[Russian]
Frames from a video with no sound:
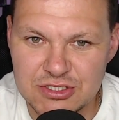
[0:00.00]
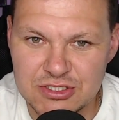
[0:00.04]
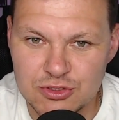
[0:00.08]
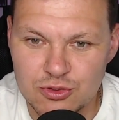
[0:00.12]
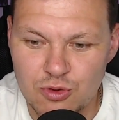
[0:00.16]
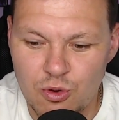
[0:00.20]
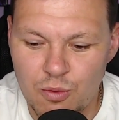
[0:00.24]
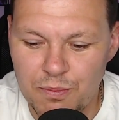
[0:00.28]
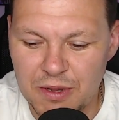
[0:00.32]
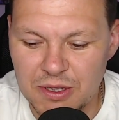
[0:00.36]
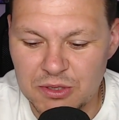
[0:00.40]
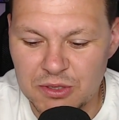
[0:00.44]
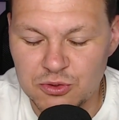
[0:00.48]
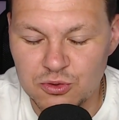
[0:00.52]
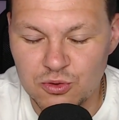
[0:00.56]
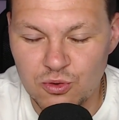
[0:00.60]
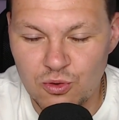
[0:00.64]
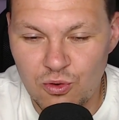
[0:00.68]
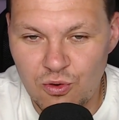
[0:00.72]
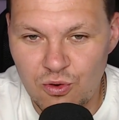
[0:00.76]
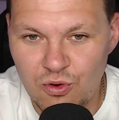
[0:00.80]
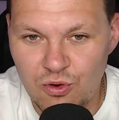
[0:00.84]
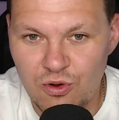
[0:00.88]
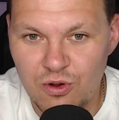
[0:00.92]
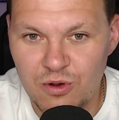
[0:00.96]
Но
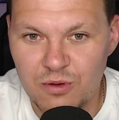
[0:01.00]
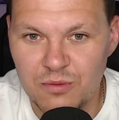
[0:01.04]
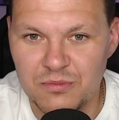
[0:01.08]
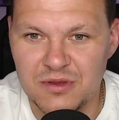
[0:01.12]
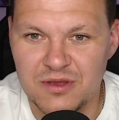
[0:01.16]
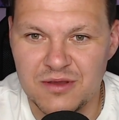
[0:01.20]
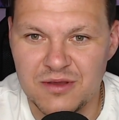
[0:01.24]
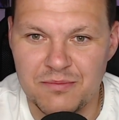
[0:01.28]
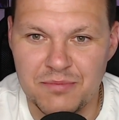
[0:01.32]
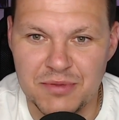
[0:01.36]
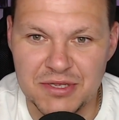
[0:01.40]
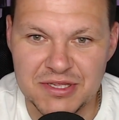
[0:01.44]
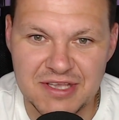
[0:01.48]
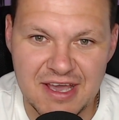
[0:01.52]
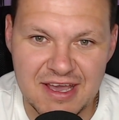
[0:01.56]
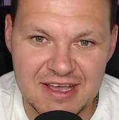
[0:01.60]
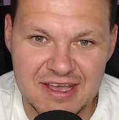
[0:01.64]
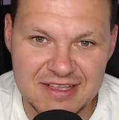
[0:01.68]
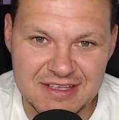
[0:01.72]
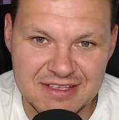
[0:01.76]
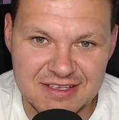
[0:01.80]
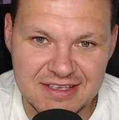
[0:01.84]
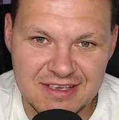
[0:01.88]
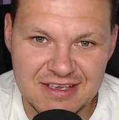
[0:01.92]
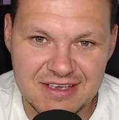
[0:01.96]
потом, под
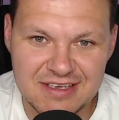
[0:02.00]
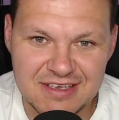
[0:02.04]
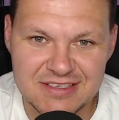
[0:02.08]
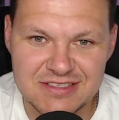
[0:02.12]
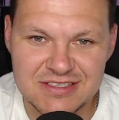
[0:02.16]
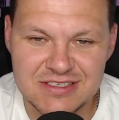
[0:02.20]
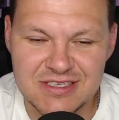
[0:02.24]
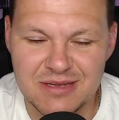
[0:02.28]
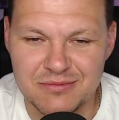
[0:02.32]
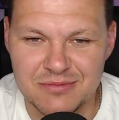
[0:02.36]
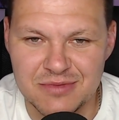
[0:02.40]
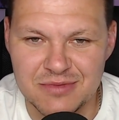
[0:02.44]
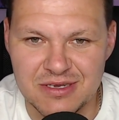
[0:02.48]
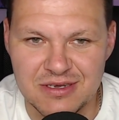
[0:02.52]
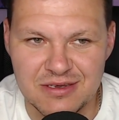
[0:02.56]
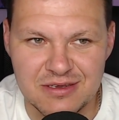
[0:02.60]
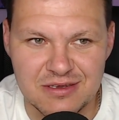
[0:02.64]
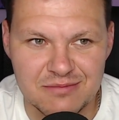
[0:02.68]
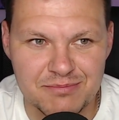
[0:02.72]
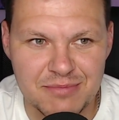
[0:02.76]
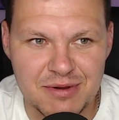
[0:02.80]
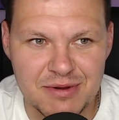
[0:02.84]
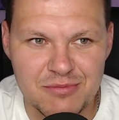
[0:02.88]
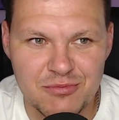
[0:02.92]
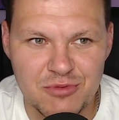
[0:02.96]
конец, там,
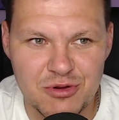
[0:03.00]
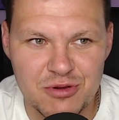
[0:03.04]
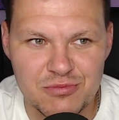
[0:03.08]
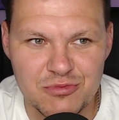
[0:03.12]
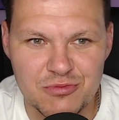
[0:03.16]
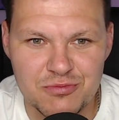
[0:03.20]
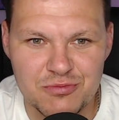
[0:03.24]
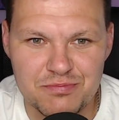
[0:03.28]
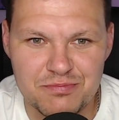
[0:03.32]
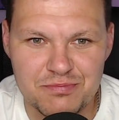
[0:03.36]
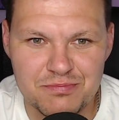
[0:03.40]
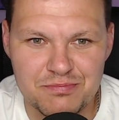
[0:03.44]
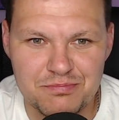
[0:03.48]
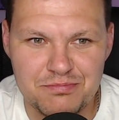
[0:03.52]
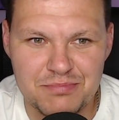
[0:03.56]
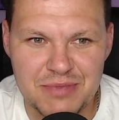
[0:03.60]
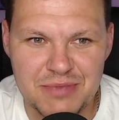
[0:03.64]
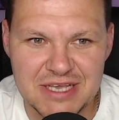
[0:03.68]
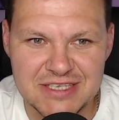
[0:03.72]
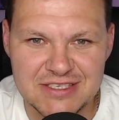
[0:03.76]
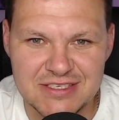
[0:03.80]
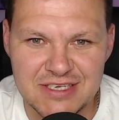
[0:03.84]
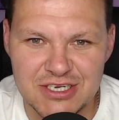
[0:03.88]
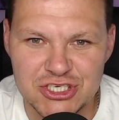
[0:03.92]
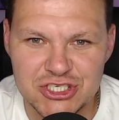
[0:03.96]
по-моему,
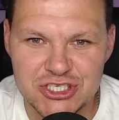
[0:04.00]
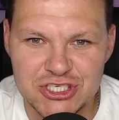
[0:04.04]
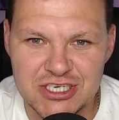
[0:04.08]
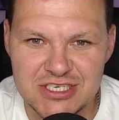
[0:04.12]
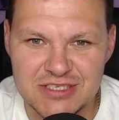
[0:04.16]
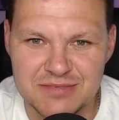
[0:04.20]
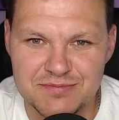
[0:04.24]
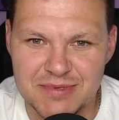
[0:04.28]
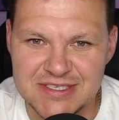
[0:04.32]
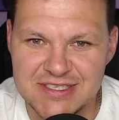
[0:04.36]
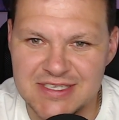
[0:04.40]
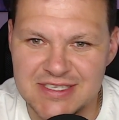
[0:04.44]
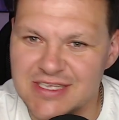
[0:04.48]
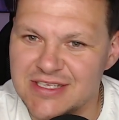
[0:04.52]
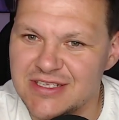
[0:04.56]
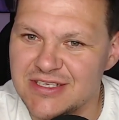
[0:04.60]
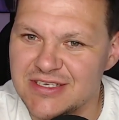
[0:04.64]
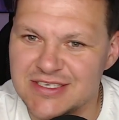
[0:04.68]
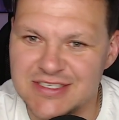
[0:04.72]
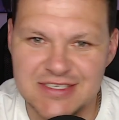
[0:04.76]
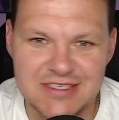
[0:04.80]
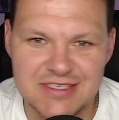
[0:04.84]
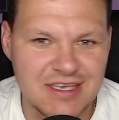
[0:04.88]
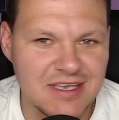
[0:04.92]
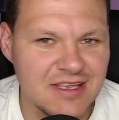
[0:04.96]
5 или 6 последних
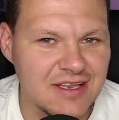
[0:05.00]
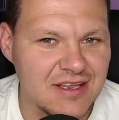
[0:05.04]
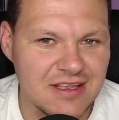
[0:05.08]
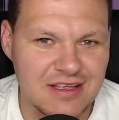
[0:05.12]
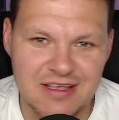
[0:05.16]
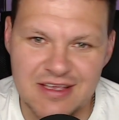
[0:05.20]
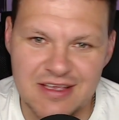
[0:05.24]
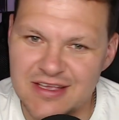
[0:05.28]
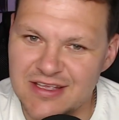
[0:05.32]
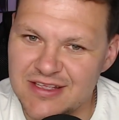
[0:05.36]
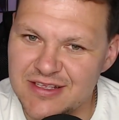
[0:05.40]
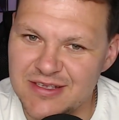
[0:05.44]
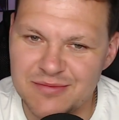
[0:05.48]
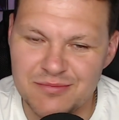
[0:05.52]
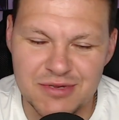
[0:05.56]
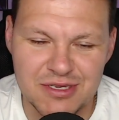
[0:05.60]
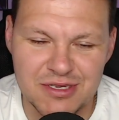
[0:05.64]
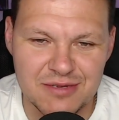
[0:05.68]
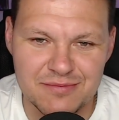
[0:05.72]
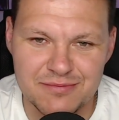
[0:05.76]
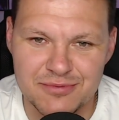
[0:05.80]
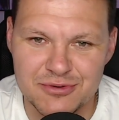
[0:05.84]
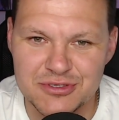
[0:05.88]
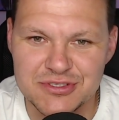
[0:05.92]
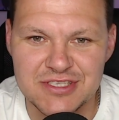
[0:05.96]
серий, они были
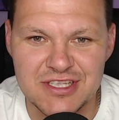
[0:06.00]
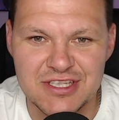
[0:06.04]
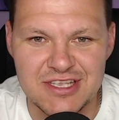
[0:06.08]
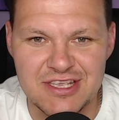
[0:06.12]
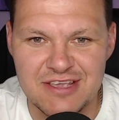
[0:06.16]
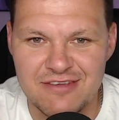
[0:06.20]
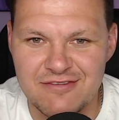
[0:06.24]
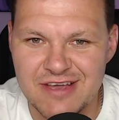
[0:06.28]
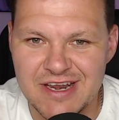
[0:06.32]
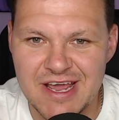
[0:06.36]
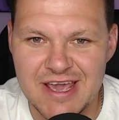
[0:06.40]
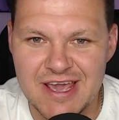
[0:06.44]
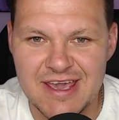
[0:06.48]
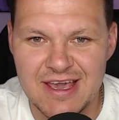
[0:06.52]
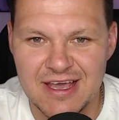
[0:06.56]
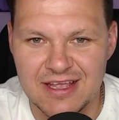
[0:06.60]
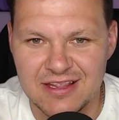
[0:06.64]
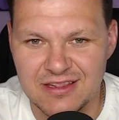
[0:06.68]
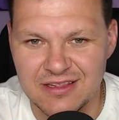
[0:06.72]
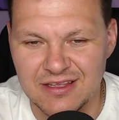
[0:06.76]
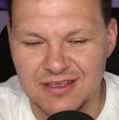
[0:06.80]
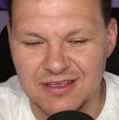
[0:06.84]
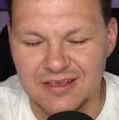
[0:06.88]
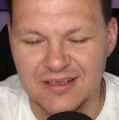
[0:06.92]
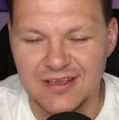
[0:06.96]
просто
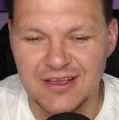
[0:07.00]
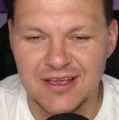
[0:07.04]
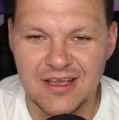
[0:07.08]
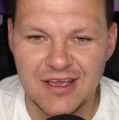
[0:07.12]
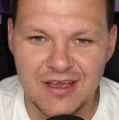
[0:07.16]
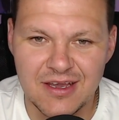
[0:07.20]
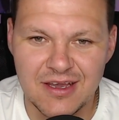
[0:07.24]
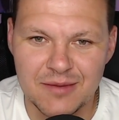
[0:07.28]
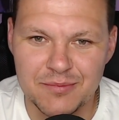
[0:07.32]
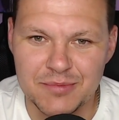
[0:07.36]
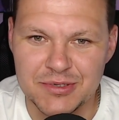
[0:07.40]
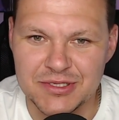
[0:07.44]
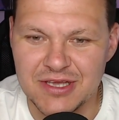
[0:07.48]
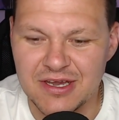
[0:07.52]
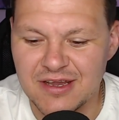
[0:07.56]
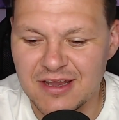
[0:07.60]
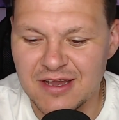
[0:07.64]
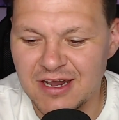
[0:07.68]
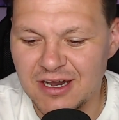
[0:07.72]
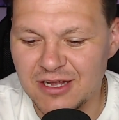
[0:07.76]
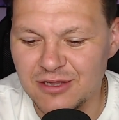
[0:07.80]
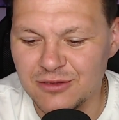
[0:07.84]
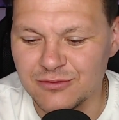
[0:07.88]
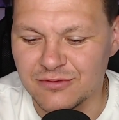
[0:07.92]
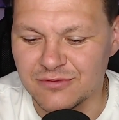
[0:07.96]
невероятные по
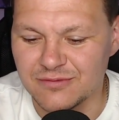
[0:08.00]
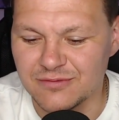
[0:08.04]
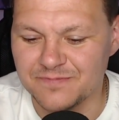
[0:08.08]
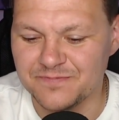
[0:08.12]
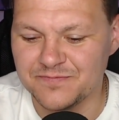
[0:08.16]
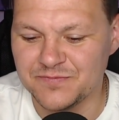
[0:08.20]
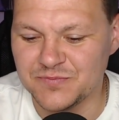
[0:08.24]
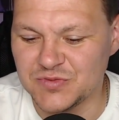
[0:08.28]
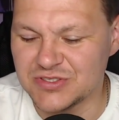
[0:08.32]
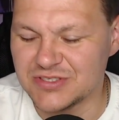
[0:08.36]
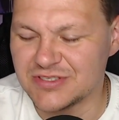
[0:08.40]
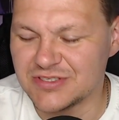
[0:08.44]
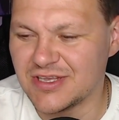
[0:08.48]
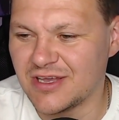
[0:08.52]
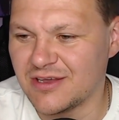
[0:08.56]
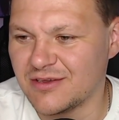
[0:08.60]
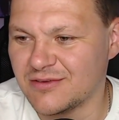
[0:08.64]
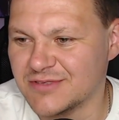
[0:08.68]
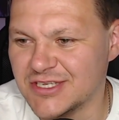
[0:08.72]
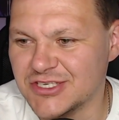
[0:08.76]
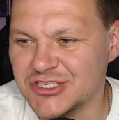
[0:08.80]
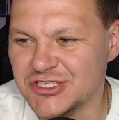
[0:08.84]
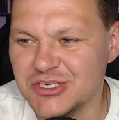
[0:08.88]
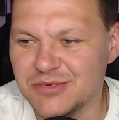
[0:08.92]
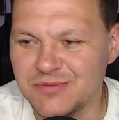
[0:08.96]
накалу. Не знаю,
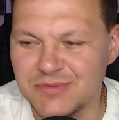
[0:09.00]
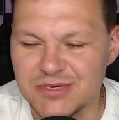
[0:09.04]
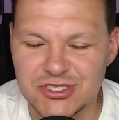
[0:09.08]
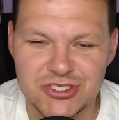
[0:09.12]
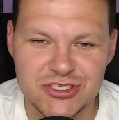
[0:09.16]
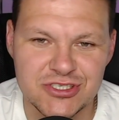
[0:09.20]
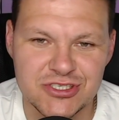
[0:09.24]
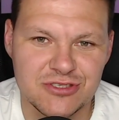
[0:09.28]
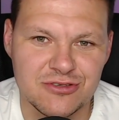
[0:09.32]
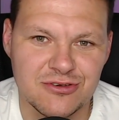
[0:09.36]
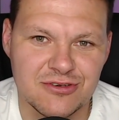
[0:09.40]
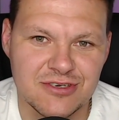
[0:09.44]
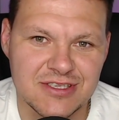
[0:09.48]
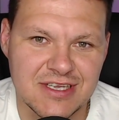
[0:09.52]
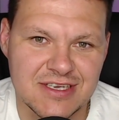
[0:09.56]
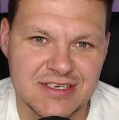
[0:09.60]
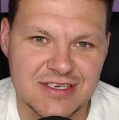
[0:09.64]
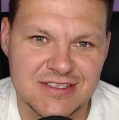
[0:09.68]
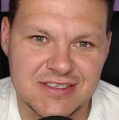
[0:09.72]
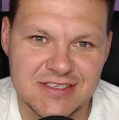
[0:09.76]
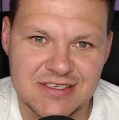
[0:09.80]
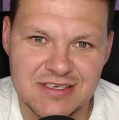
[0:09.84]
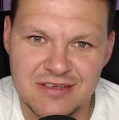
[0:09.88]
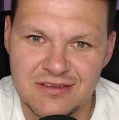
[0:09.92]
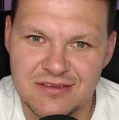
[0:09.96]
зачем режиссеры так
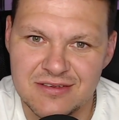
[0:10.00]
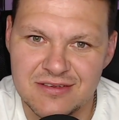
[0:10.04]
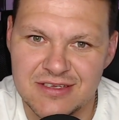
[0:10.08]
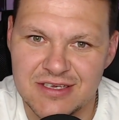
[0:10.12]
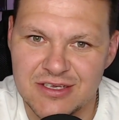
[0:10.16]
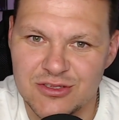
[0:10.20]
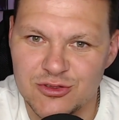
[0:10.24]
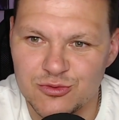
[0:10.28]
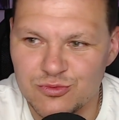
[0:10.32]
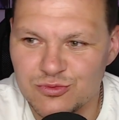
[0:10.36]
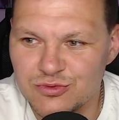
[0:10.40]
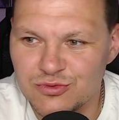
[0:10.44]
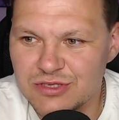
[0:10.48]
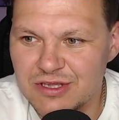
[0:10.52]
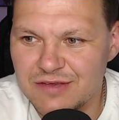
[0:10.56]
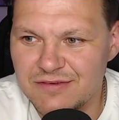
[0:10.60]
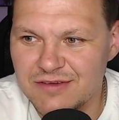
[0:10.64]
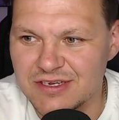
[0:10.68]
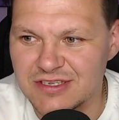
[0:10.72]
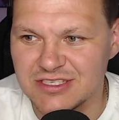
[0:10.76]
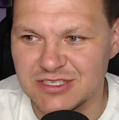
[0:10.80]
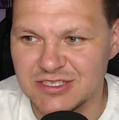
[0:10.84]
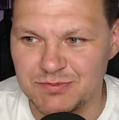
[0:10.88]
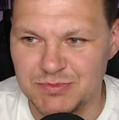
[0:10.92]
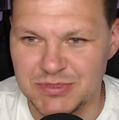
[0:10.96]
сделали, я думаю,
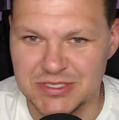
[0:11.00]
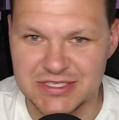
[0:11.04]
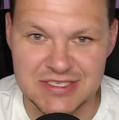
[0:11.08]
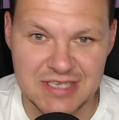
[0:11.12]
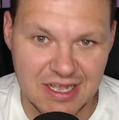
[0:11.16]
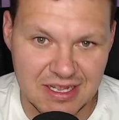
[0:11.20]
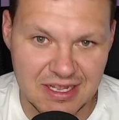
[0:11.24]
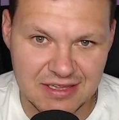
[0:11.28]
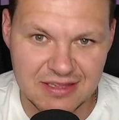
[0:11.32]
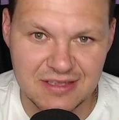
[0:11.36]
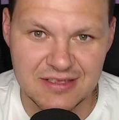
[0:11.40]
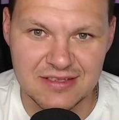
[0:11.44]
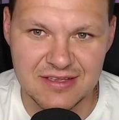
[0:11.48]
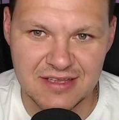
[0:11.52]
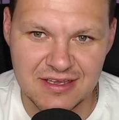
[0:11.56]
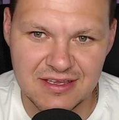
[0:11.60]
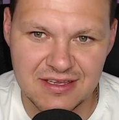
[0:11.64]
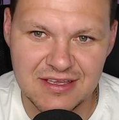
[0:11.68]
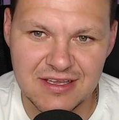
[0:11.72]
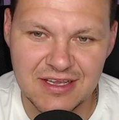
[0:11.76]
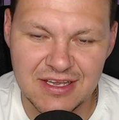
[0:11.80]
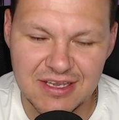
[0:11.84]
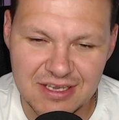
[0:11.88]
наверное, специально, да?